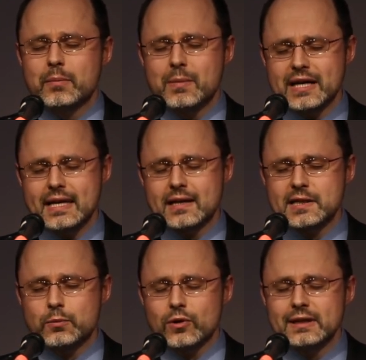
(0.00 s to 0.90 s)
Помоги,
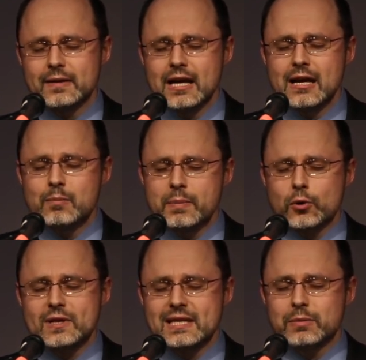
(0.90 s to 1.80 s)
Господь. Мы
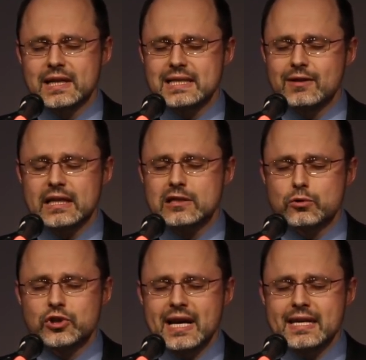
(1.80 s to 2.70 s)
просим, благослови это
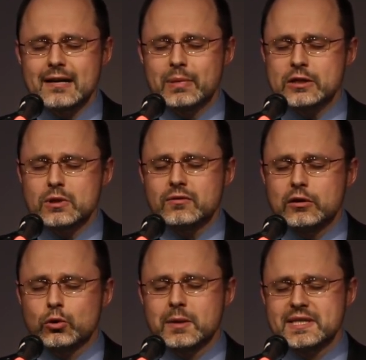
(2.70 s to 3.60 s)
служение,
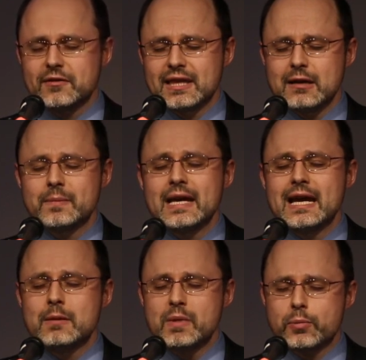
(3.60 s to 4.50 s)
присутствуй Духом Святым.
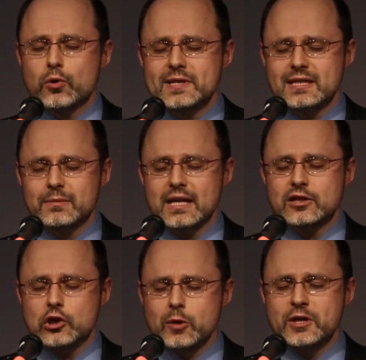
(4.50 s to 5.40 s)
Мы просим,
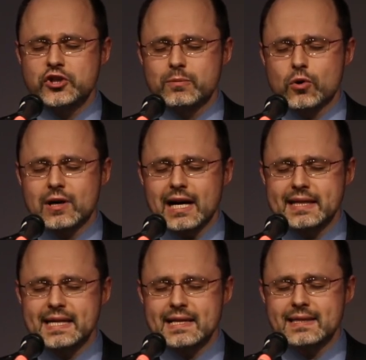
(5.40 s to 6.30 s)
наш любящий Бог,
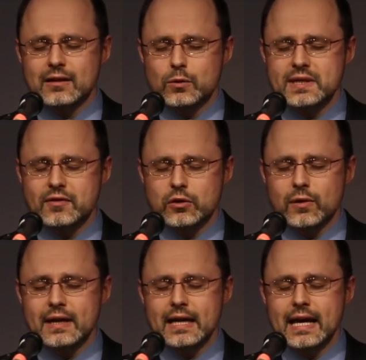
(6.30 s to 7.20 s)
Отец и Дух
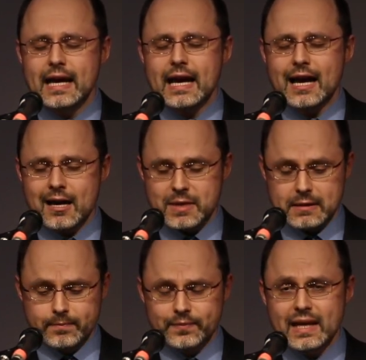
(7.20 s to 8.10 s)
Святой.
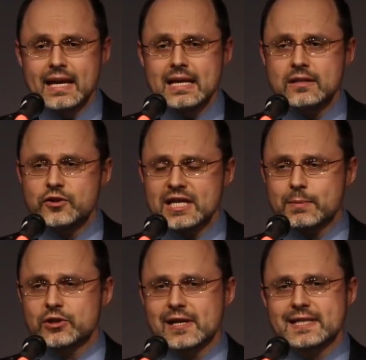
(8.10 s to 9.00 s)
Аминь. Сейчас,
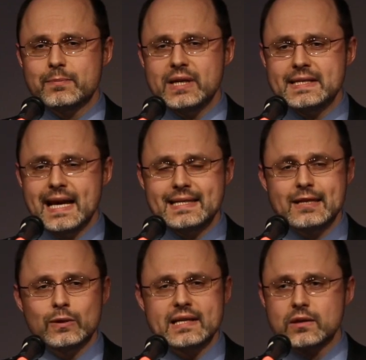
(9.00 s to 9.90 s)
пожалуйста,
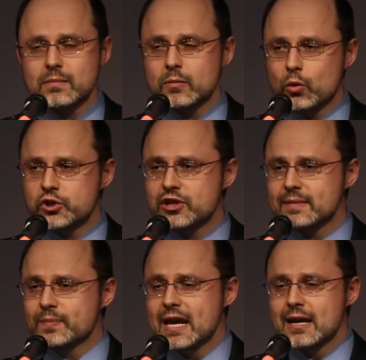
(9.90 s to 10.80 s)
присядьте. У нас
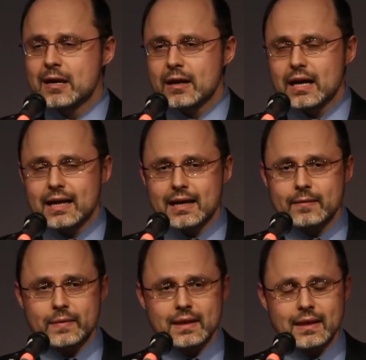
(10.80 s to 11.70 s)
очень
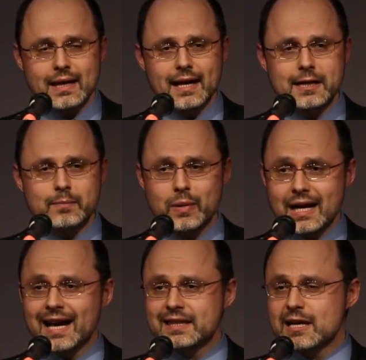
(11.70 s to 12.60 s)
э, такая
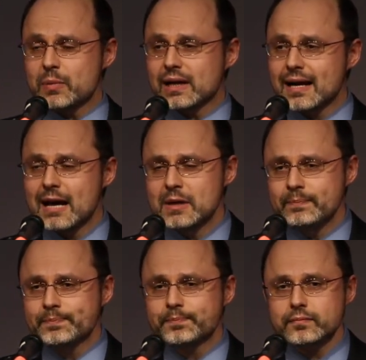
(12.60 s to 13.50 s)
богатая
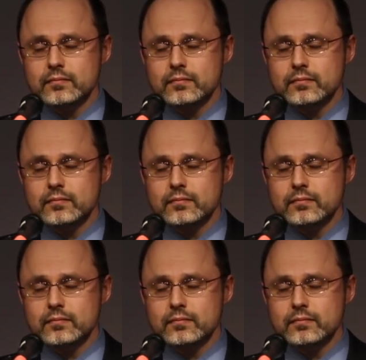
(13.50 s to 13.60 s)
программа.